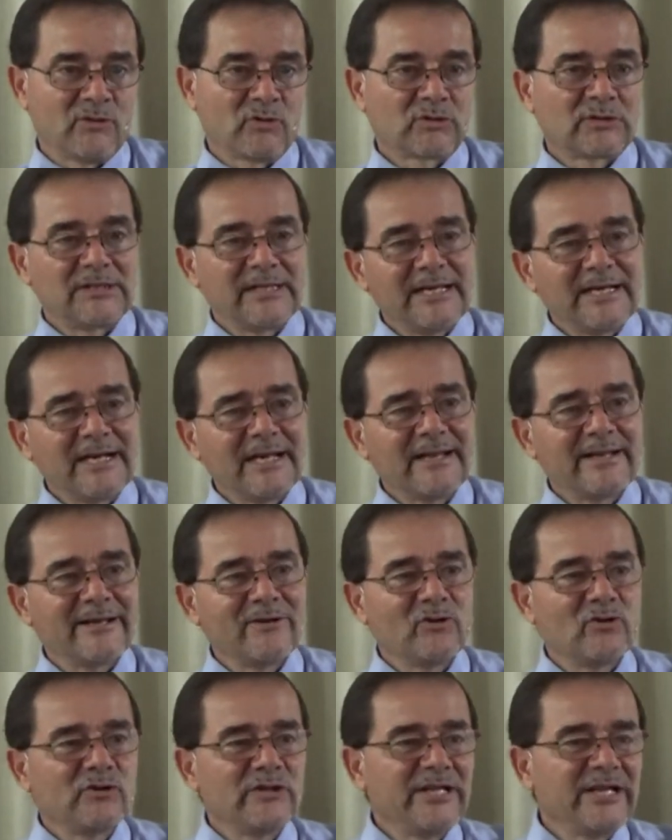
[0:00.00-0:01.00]
doctrina de
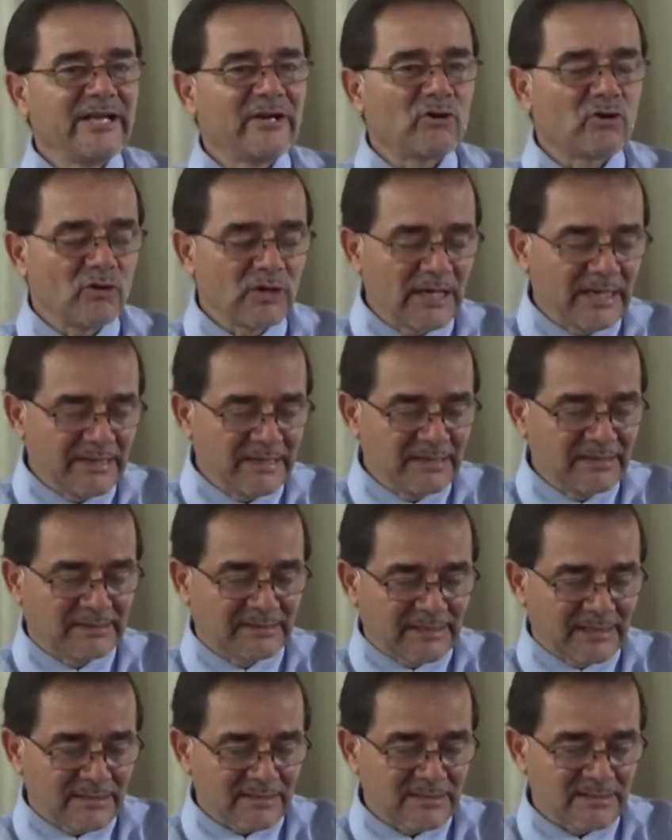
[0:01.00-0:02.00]
los
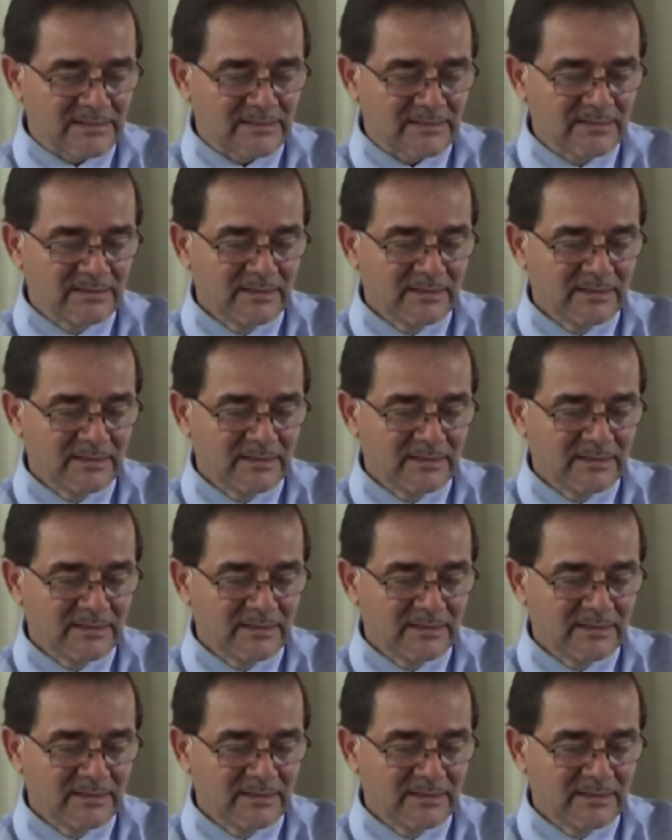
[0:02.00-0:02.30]
nicolaitas